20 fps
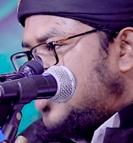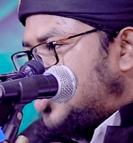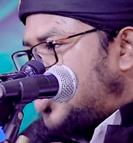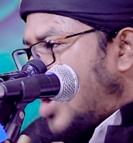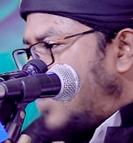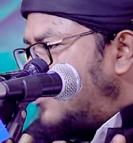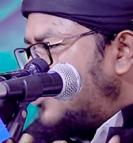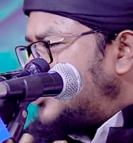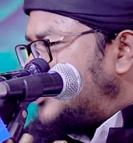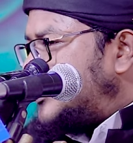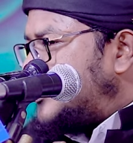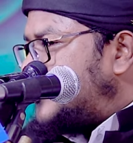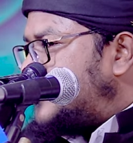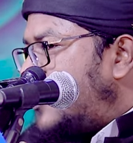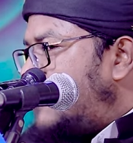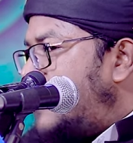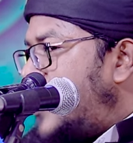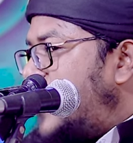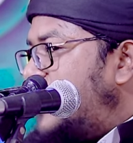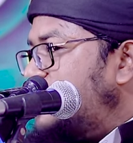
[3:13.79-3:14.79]
সমস্ত
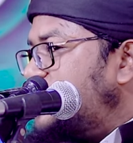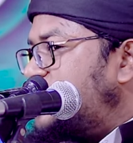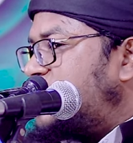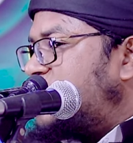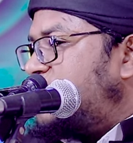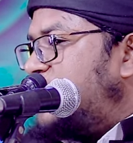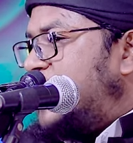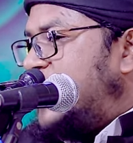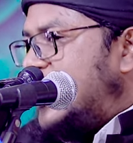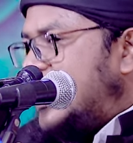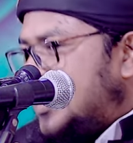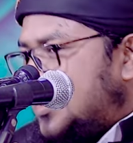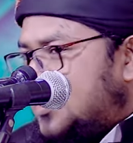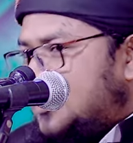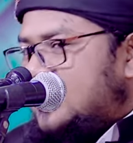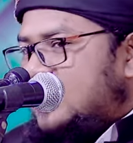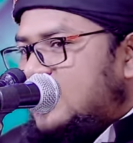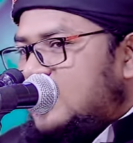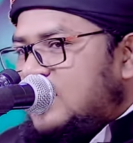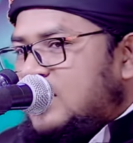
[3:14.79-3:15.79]
মানুষ মিলে
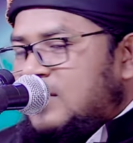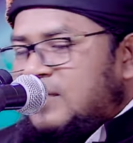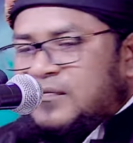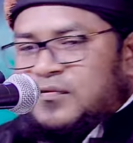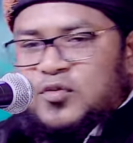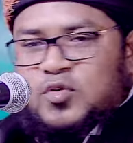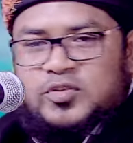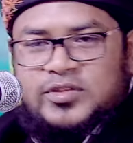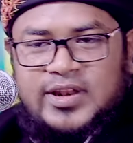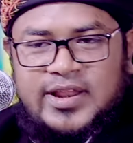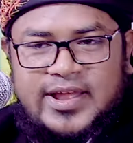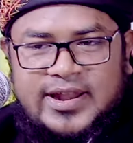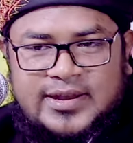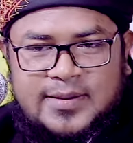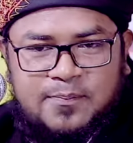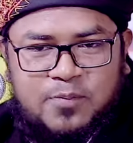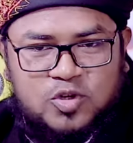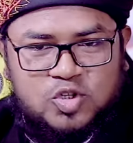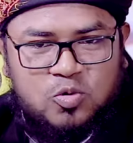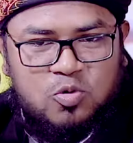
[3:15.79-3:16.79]
ফু দিলে
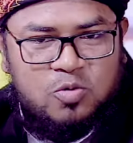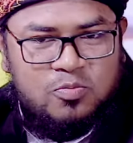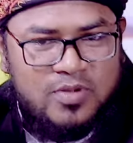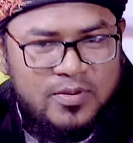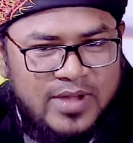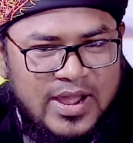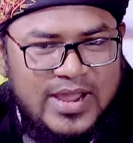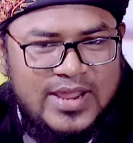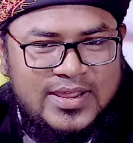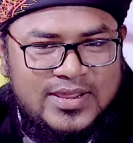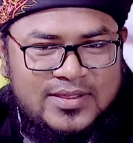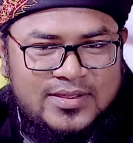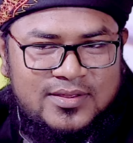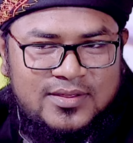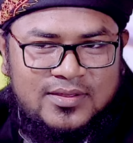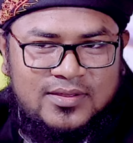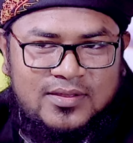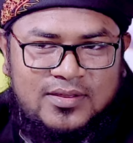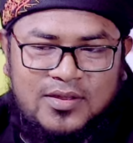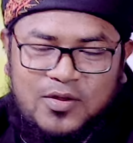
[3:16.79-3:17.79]
একটা পশম উঠবে ভাই
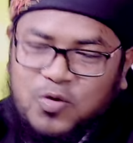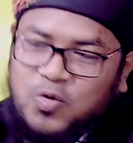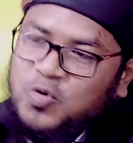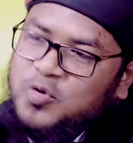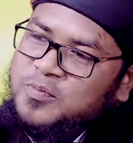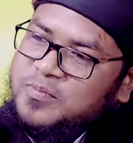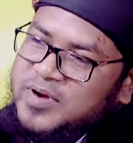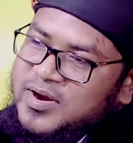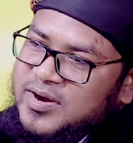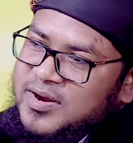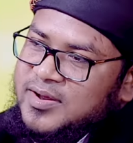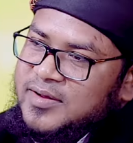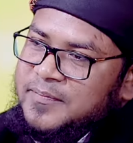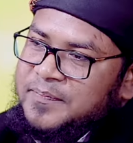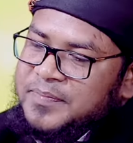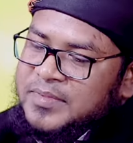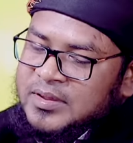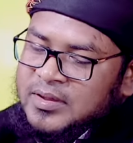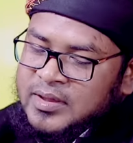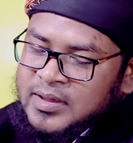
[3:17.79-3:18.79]
উঠবে না
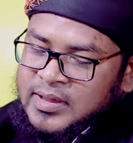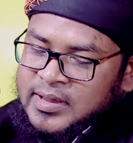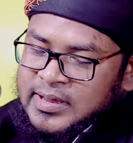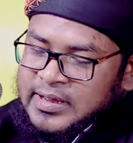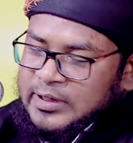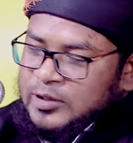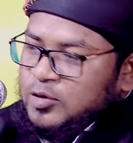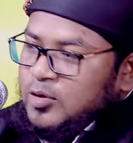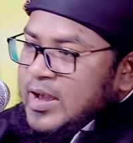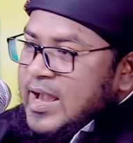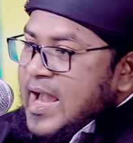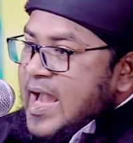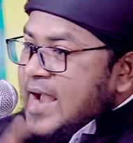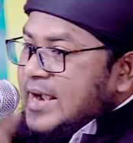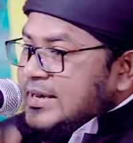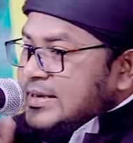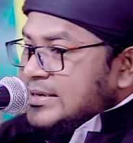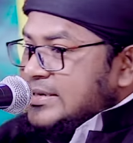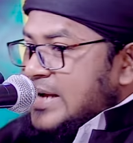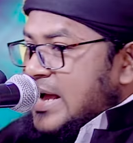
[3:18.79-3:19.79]
তো
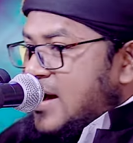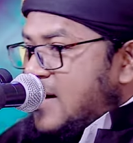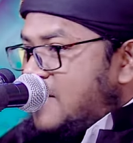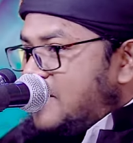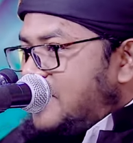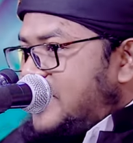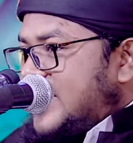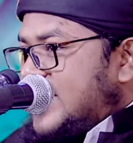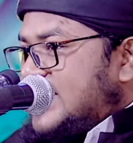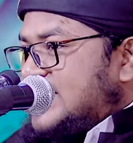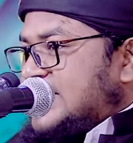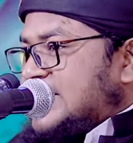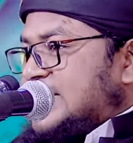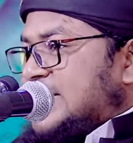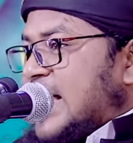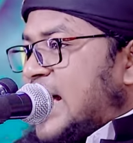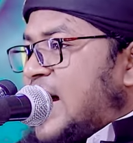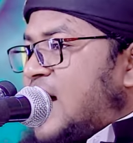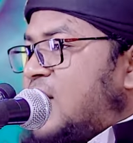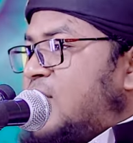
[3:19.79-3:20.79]
একটা
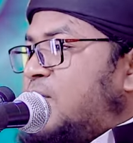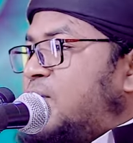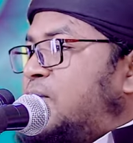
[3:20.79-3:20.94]
ফিরিস্তার